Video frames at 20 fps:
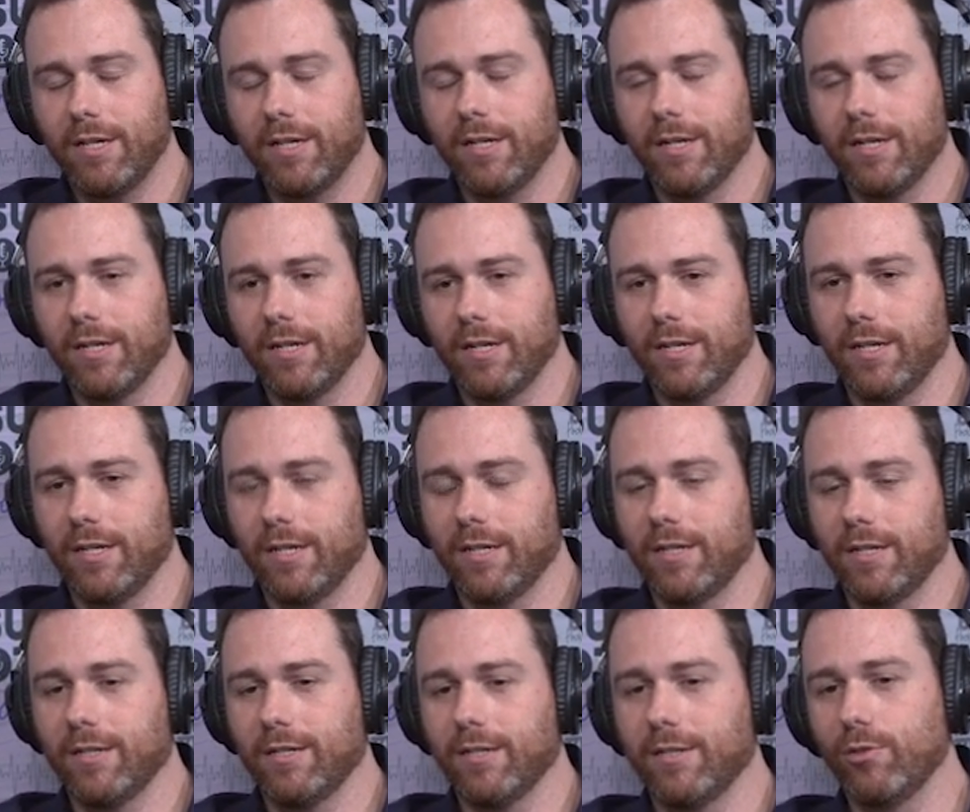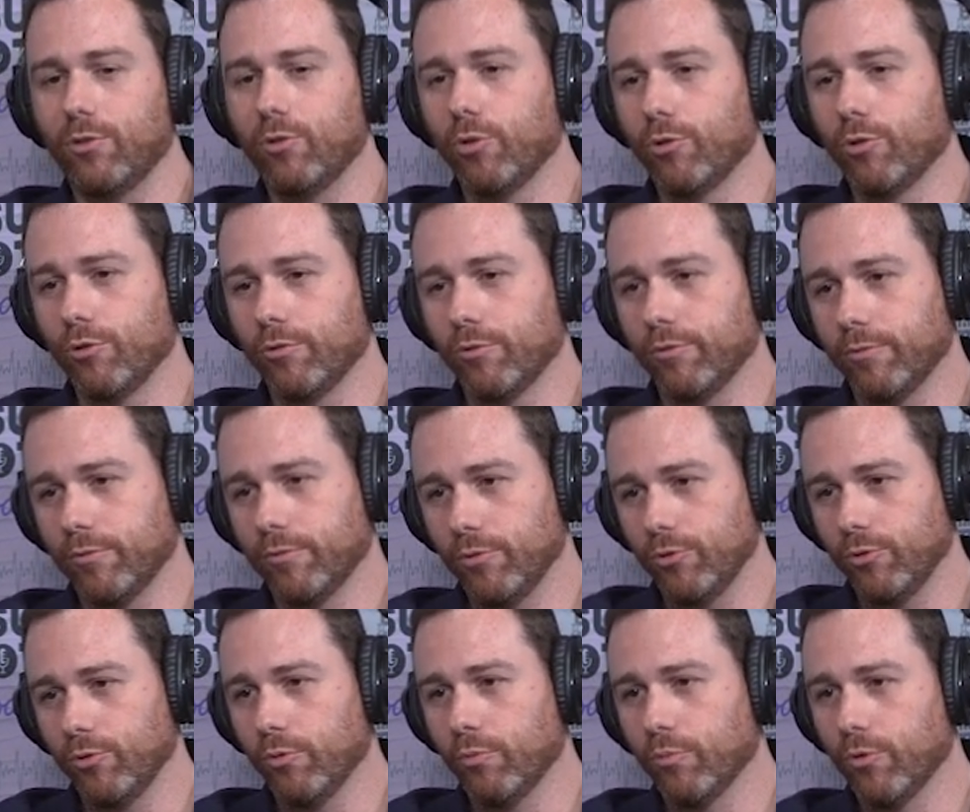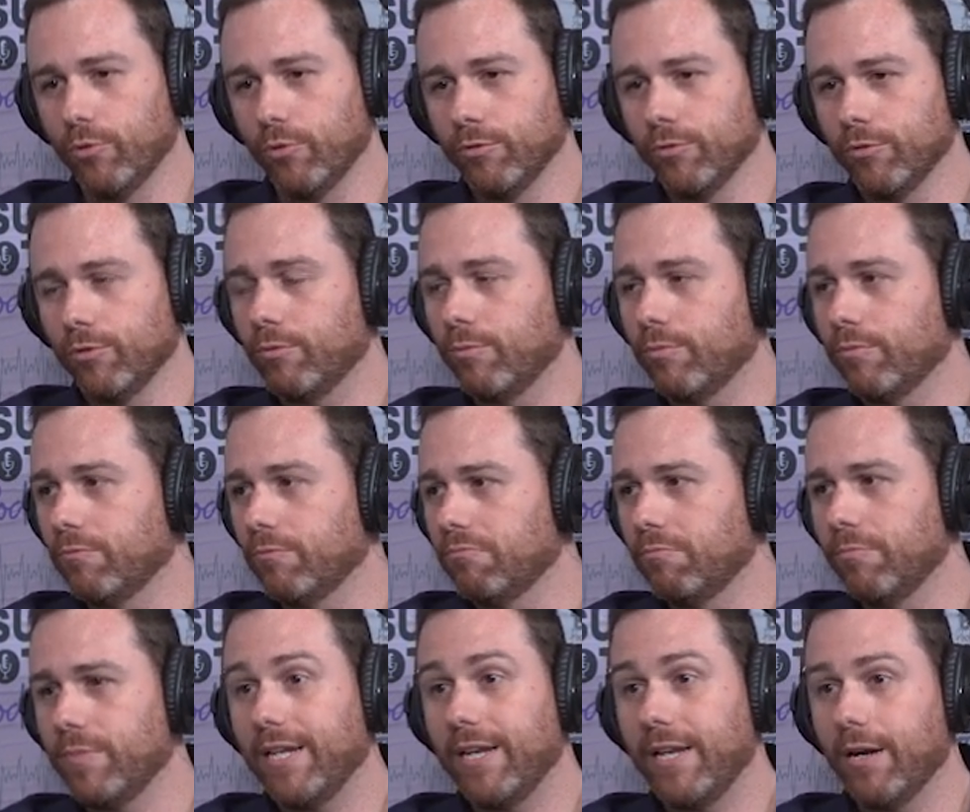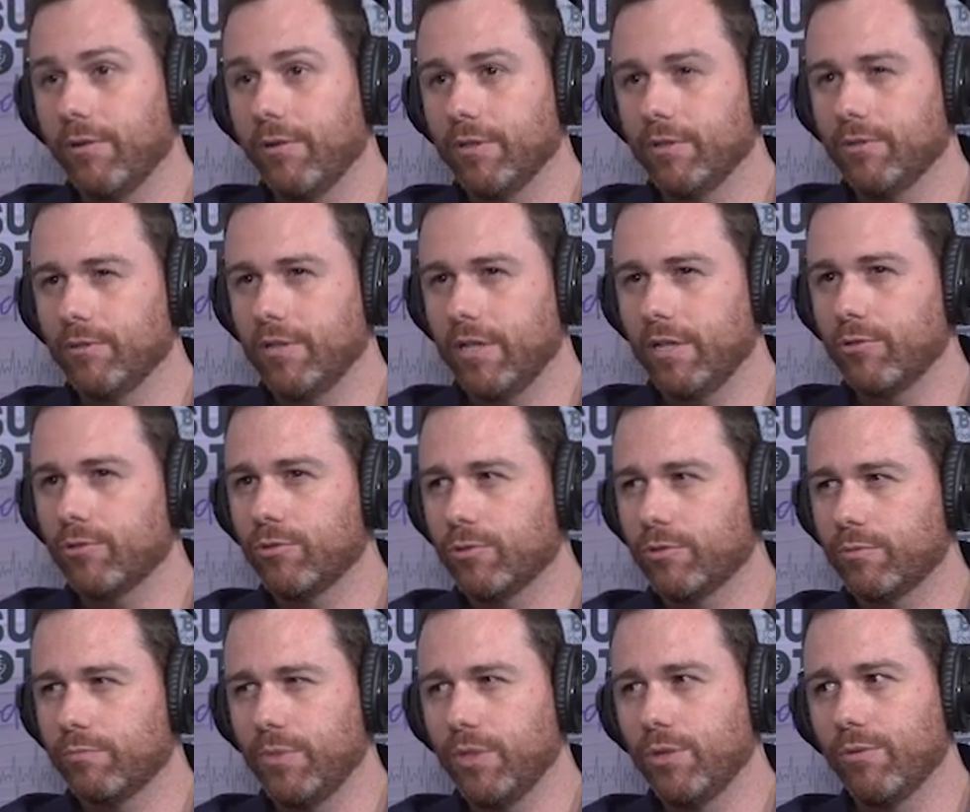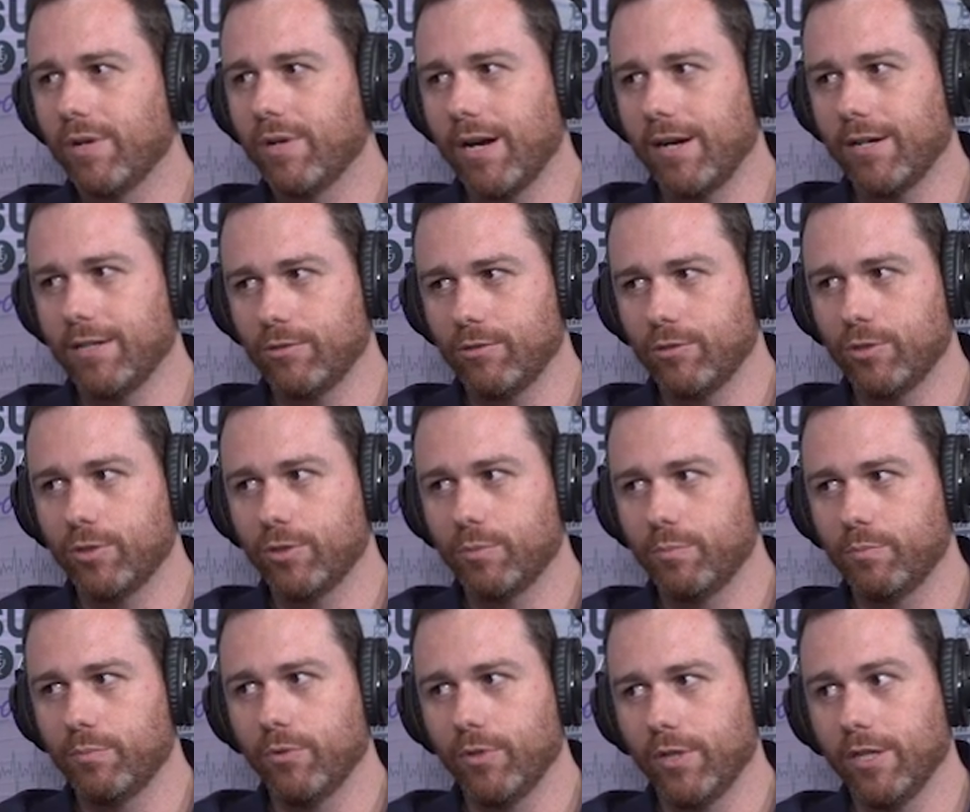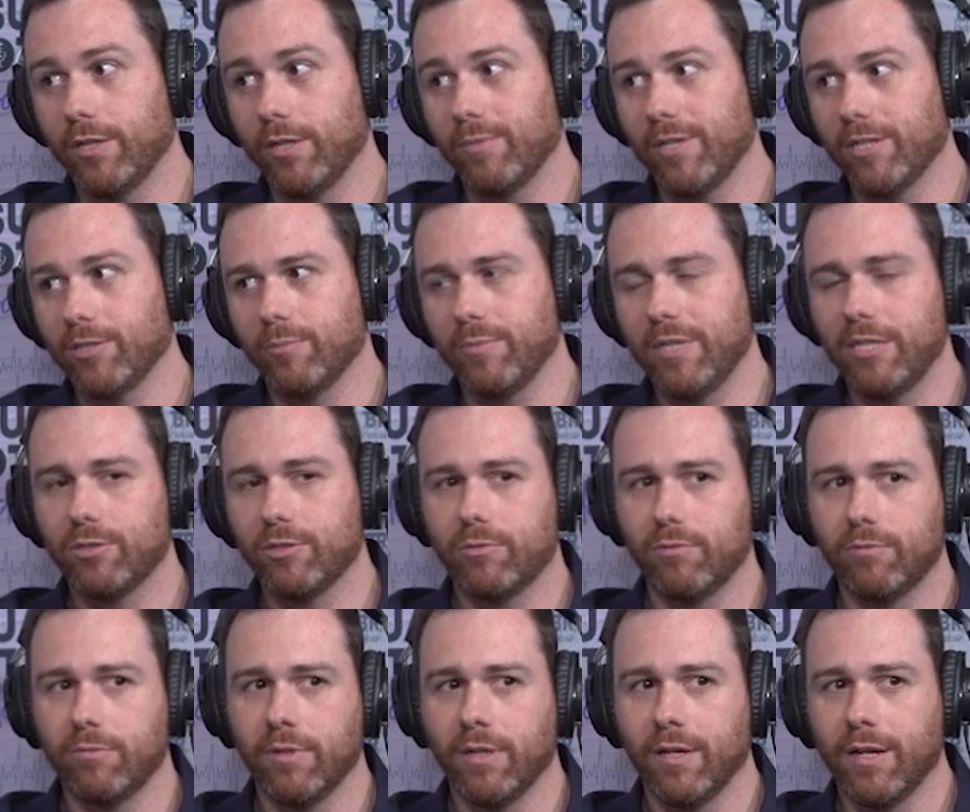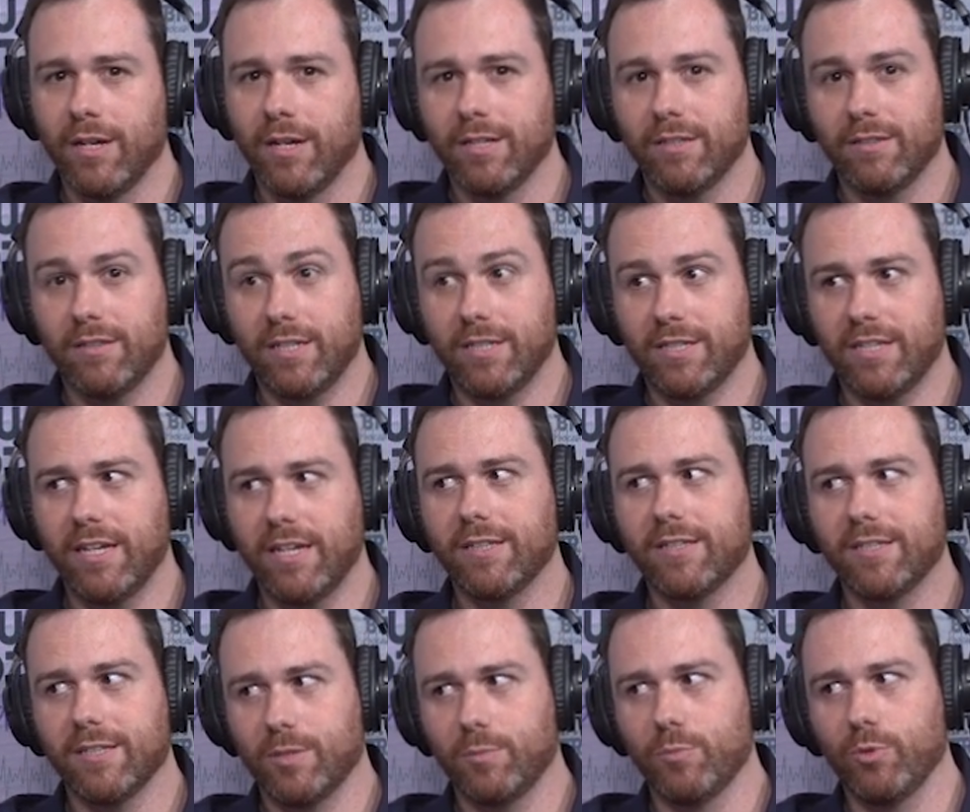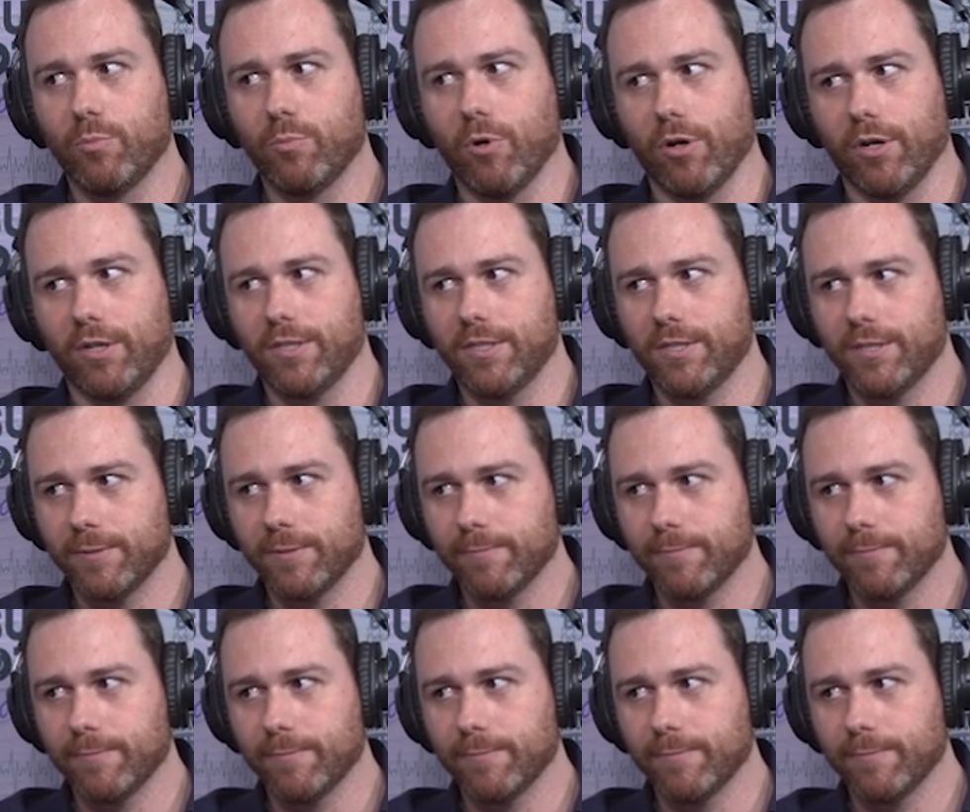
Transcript: Uh, no, no mundo, 1 milhão e 200 mil casos por ano, mais ou menos, com 300 mil mortes.